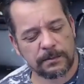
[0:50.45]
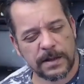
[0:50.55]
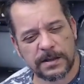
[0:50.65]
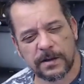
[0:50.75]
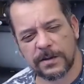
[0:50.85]

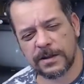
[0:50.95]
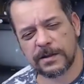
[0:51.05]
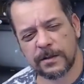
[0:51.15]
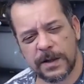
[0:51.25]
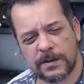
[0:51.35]
Mas
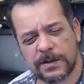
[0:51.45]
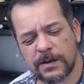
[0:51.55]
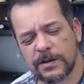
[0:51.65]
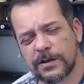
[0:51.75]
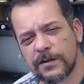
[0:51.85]
aconteceu uma coisa
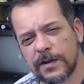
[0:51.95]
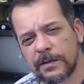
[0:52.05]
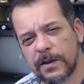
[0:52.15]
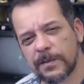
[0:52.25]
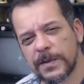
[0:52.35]
hoje que eu fiquei
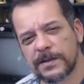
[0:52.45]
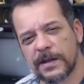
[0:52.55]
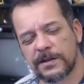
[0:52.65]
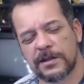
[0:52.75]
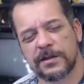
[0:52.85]
meio
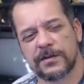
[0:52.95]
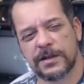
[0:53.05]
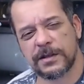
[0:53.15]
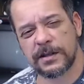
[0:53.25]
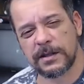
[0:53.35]
pensativo
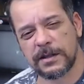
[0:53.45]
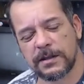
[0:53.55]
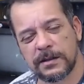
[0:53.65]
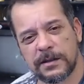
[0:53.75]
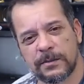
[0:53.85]

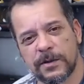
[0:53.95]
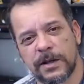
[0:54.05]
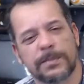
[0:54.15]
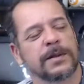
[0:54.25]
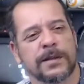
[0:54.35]
assim e
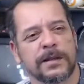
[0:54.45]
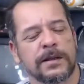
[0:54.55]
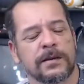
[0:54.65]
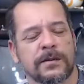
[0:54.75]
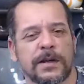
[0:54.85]
demorei para
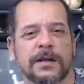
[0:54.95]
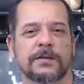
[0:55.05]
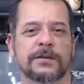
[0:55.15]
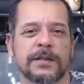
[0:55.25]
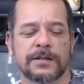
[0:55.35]
entender o que que
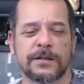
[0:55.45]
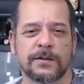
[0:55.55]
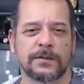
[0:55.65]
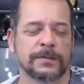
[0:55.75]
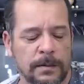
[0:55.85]
aconteceu.
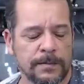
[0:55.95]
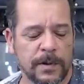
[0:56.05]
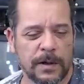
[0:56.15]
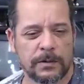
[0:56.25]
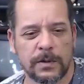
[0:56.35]

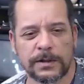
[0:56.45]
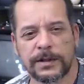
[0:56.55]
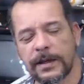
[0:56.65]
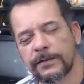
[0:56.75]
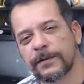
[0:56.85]
Bom,
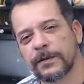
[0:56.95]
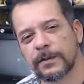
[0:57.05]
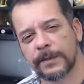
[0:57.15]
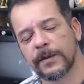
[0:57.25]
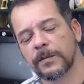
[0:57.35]
acordei, fui
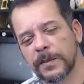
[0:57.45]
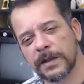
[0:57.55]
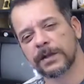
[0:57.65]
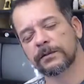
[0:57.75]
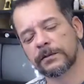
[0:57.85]
tomar meu
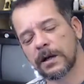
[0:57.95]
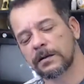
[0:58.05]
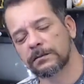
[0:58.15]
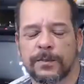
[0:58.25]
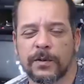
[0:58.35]
banho e
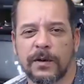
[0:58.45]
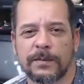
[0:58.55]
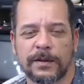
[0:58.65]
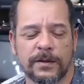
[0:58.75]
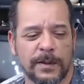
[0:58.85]
tal. Pro
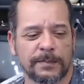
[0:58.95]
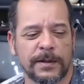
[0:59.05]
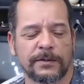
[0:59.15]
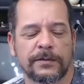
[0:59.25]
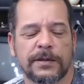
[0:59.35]
homem tomar
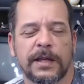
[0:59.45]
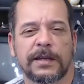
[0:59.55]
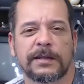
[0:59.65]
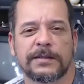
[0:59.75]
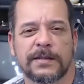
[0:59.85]
banho não
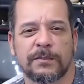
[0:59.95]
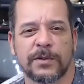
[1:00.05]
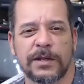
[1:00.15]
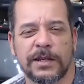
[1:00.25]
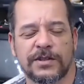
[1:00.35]
tem
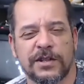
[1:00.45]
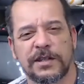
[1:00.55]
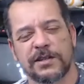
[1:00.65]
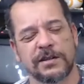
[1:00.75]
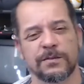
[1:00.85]
sabonete
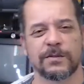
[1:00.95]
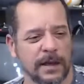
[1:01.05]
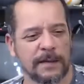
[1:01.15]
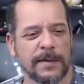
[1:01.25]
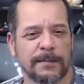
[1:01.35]
íntimo.
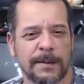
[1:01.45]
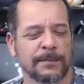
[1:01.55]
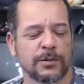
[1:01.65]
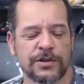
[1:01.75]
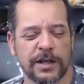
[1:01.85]
A mesma
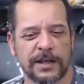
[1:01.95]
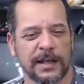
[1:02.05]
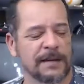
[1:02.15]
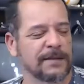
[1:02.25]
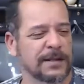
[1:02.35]
bucha que
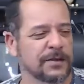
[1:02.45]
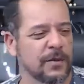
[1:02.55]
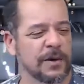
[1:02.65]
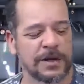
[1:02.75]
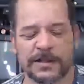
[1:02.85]
lava as
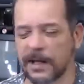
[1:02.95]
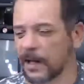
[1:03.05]
costas,